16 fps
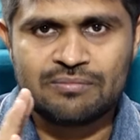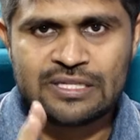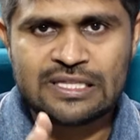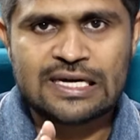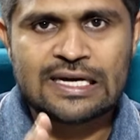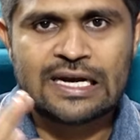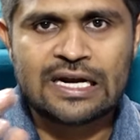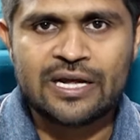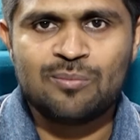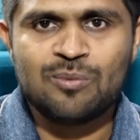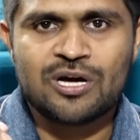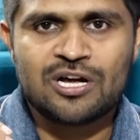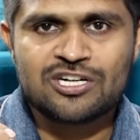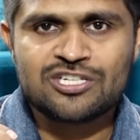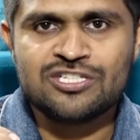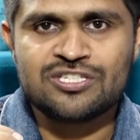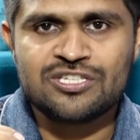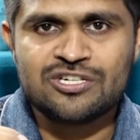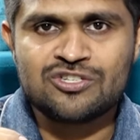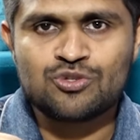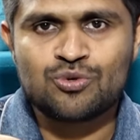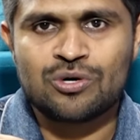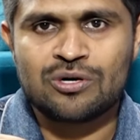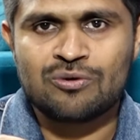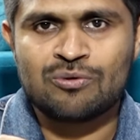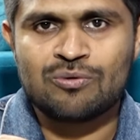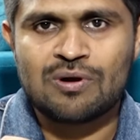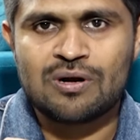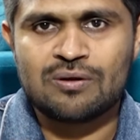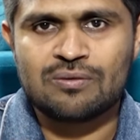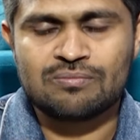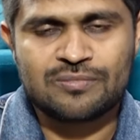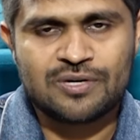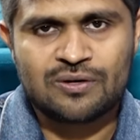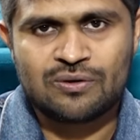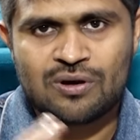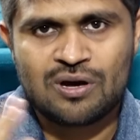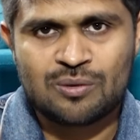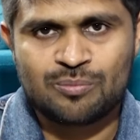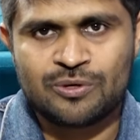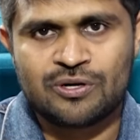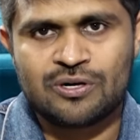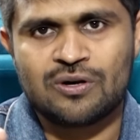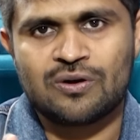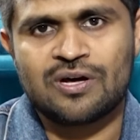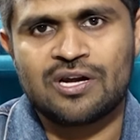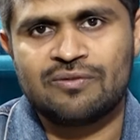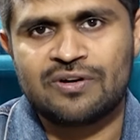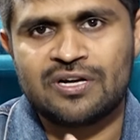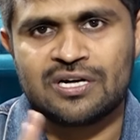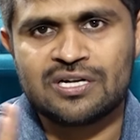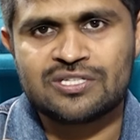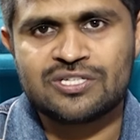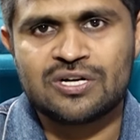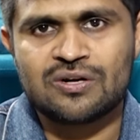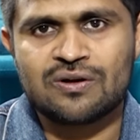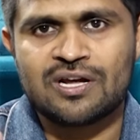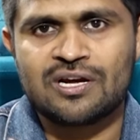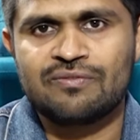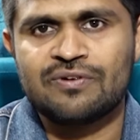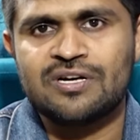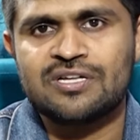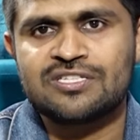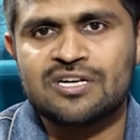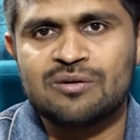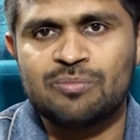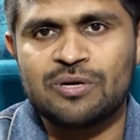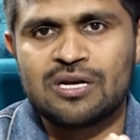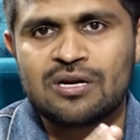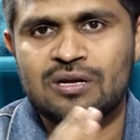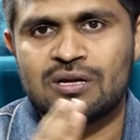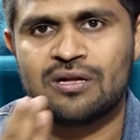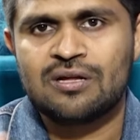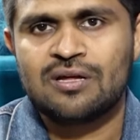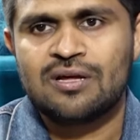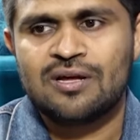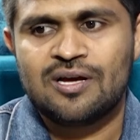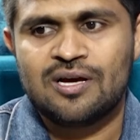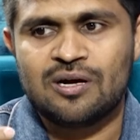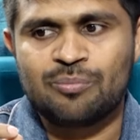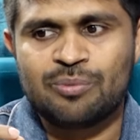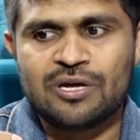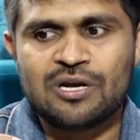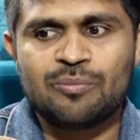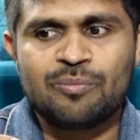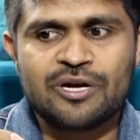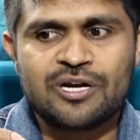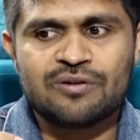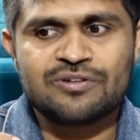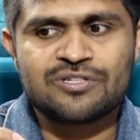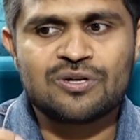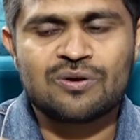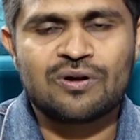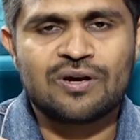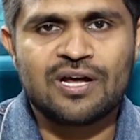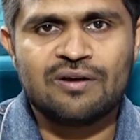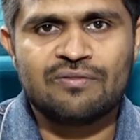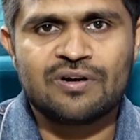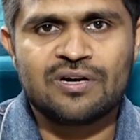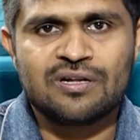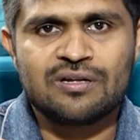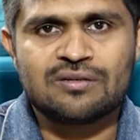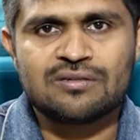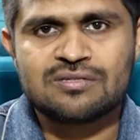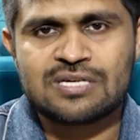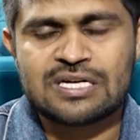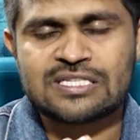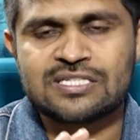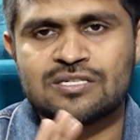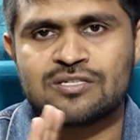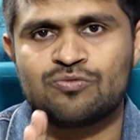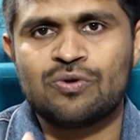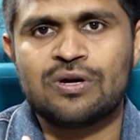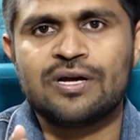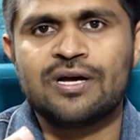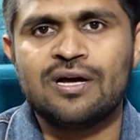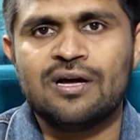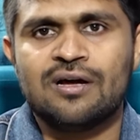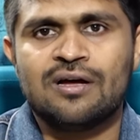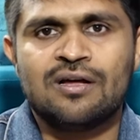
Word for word: మీ దగ్గర నేమ్ కరెక్షన్ చేయించుకున్నటువంటి వాళ్ళు అటు కార్పొరేట్లో కానివ్వండి ఇండస్ట్రీలో కానివ్వండి చిన్నపిల్లల పేర్లు పెట్టే విషయంలో కానివ్వండి సక్సెస్ఫుల్గా